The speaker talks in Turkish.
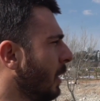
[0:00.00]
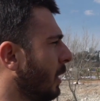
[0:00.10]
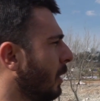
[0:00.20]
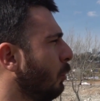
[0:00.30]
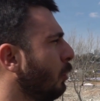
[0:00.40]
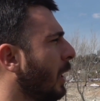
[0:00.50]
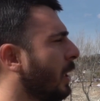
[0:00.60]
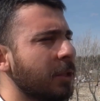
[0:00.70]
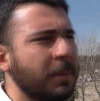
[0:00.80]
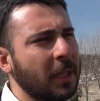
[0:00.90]
Ee, bunların
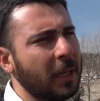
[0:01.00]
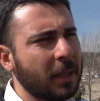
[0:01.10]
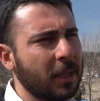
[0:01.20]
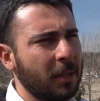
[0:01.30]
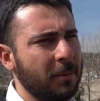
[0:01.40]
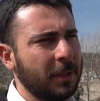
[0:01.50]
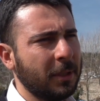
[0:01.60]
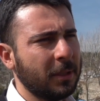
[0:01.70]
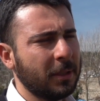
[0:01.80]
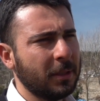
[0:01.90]
hiçbir tanesi
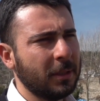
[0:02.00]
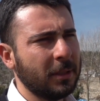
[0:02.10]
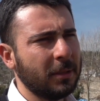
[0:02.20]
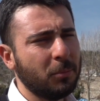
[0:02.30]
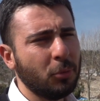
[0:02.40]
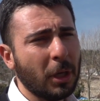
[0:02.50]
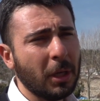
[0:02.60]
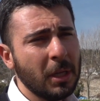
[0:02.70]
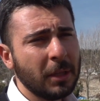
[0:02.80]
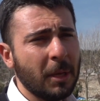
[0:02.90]
kalmadı bu
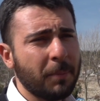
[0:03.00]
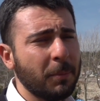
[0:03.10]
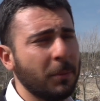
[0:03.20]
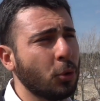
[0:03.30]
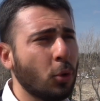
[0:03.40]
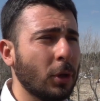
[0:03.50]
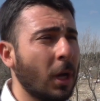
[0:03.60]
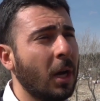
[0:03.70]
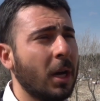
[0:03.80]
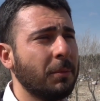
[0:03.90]
da depremde çok
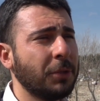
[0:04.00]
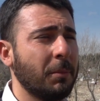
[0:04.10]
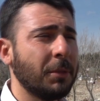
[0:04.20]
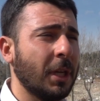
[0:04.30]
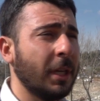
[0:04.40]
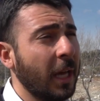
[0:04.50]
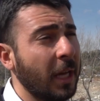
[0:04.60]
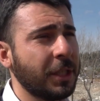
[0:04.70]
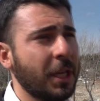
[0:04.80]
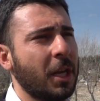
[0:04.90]
daha ağır bir şeymiş. Yani
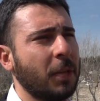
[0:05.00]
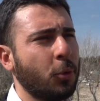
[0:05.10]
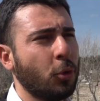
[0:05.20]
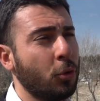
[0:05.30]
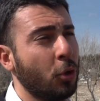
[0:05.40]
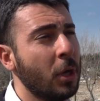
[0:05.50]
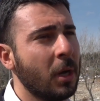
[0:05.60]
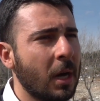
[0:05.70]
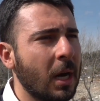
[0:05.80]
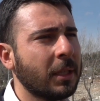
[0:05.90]
her şeyini alıp götürüyor.
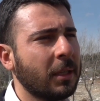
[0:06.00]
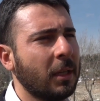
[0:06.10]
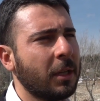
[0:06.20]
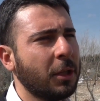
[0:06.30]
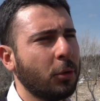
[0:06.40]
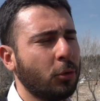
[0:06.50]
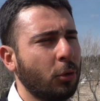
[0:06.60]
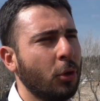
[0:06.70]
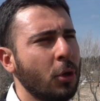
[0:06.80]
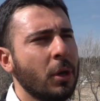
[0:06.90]
hatıraları da götürüyor.